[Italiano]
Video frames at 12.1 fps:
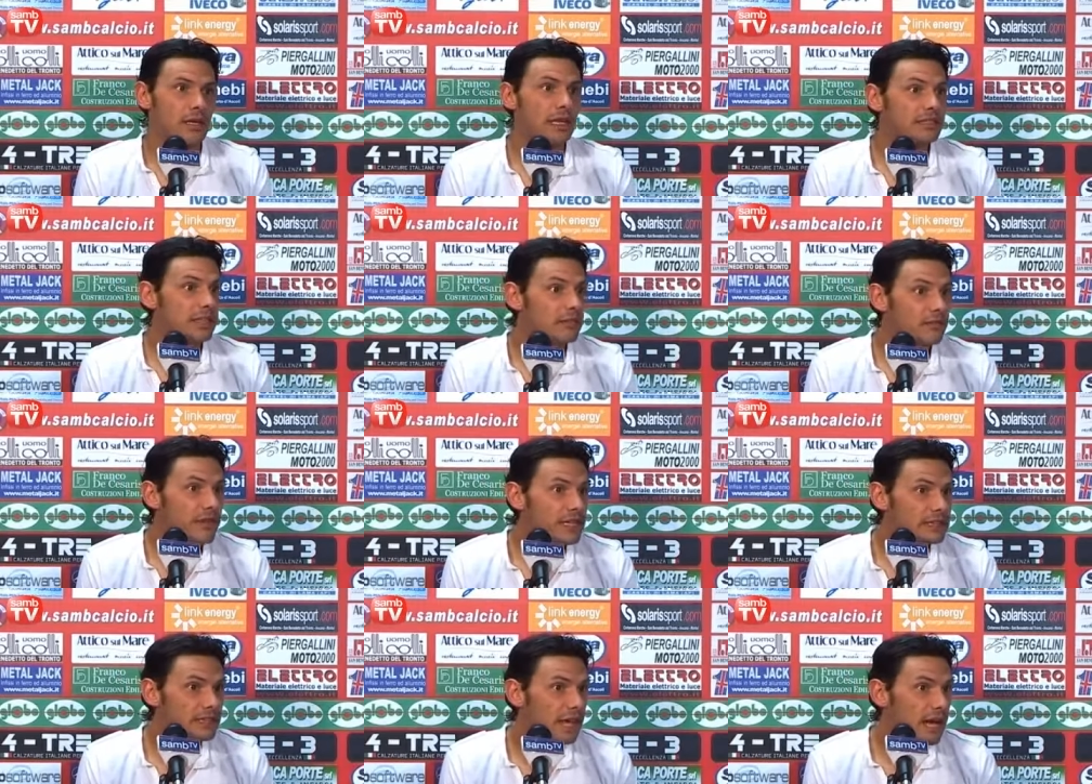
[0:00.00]
la
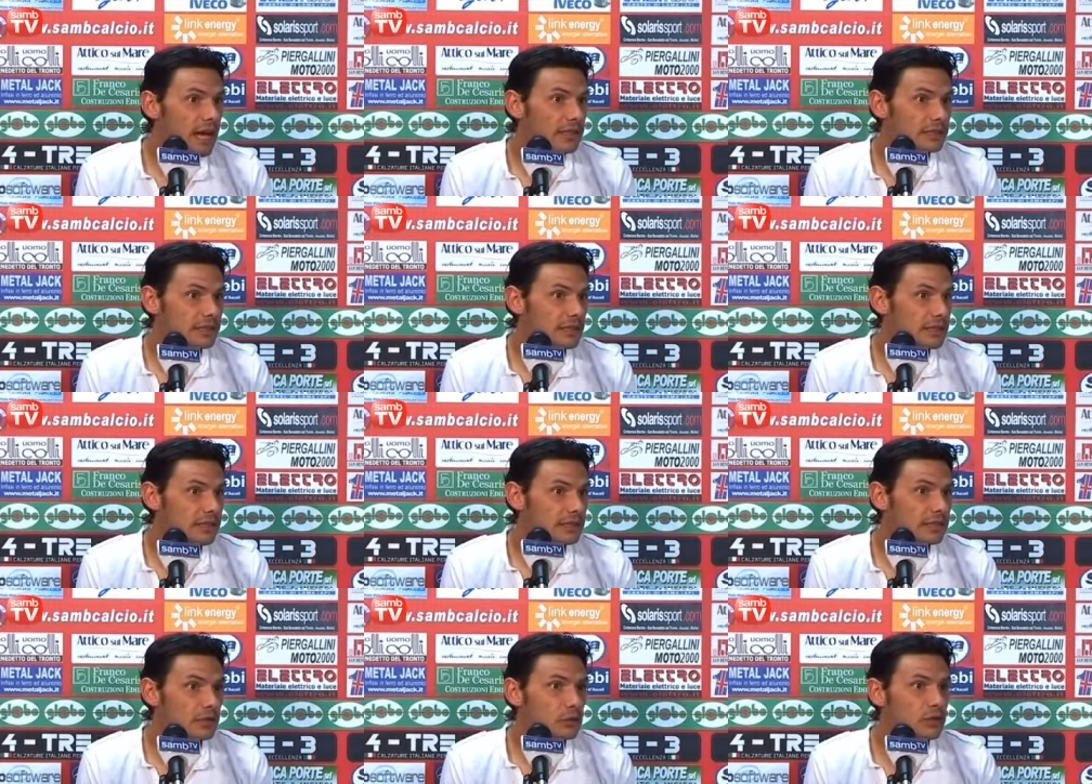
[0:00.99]
salvezza si,
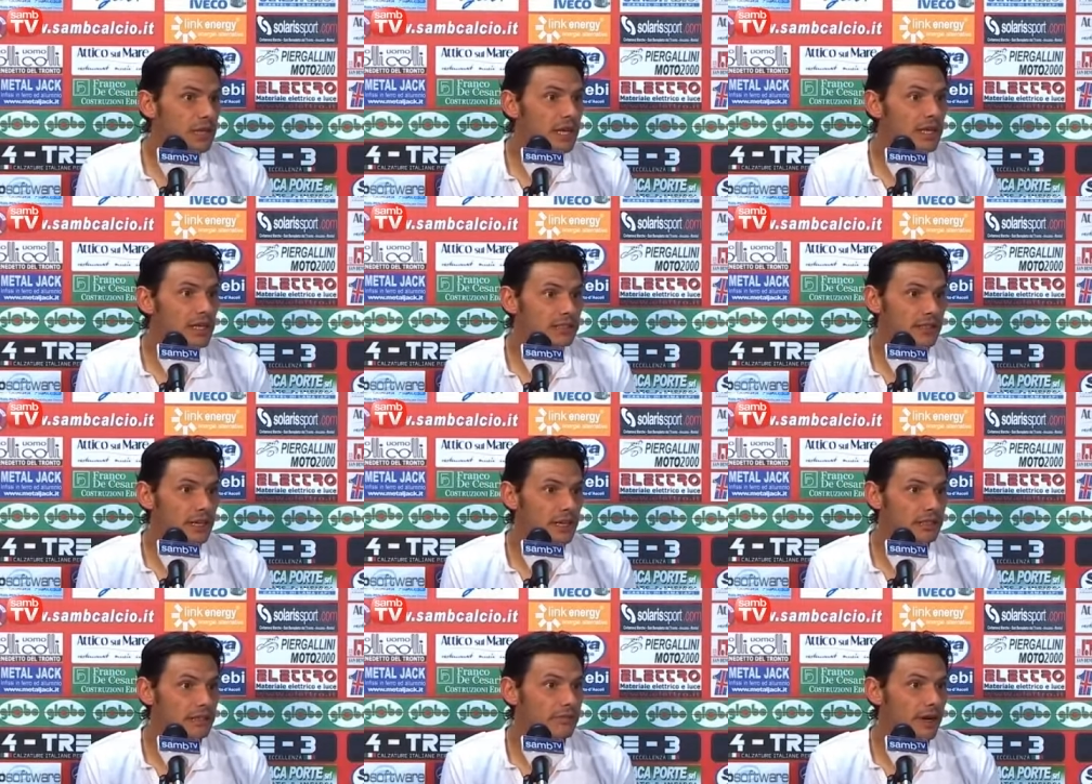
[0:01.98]
si, ottiene
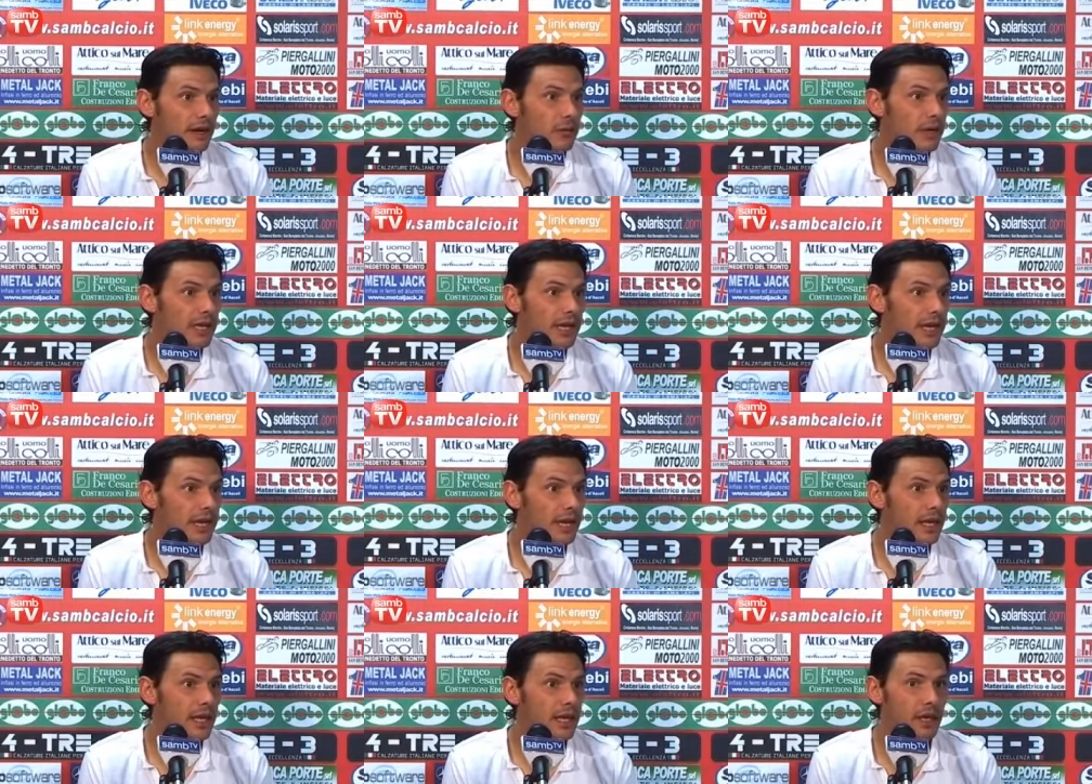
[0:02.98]
se si fa
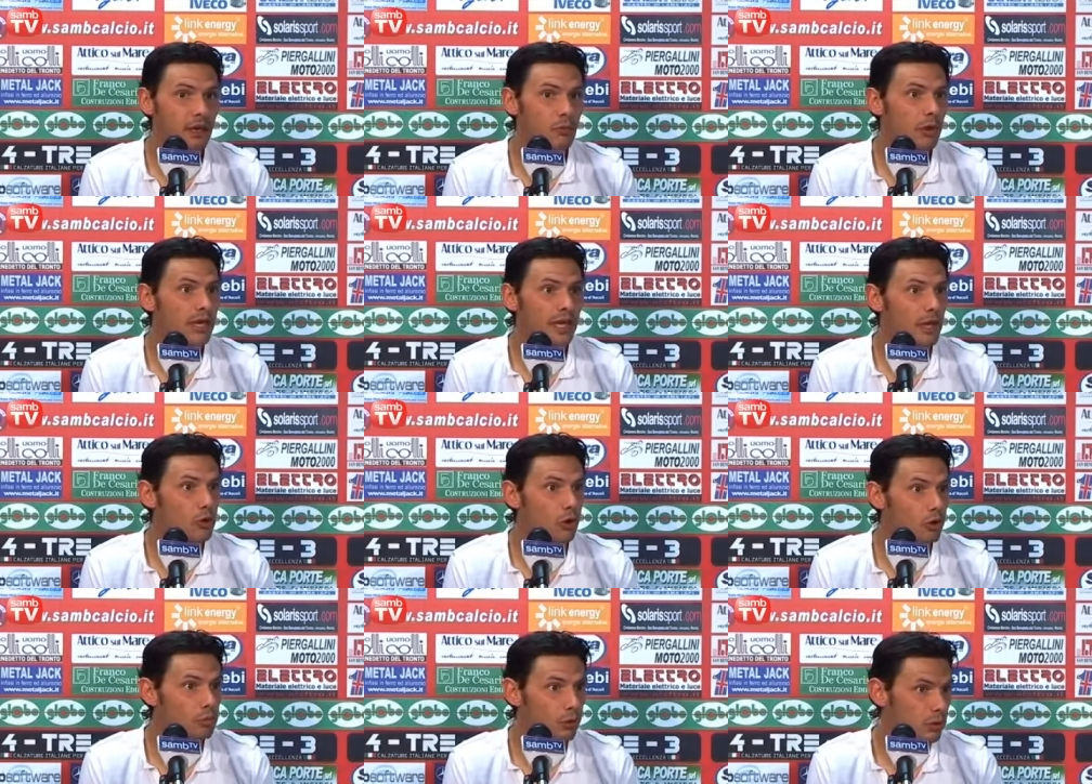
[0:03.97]
qualche, qualche
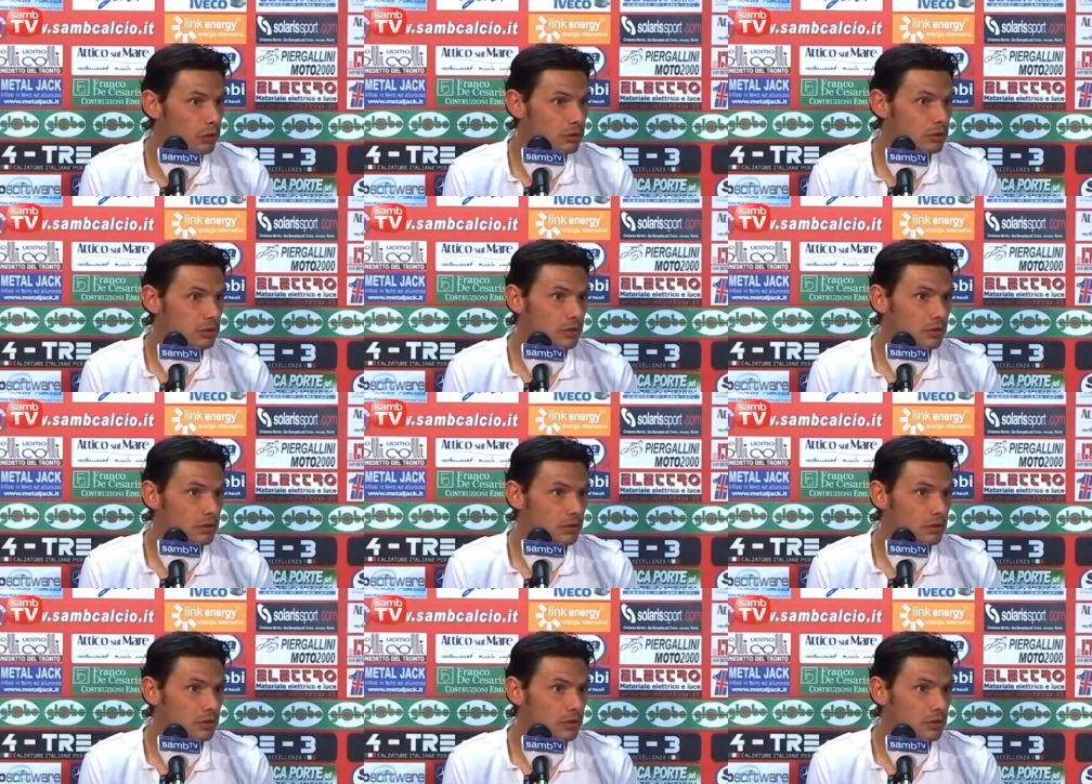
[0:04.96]
colpo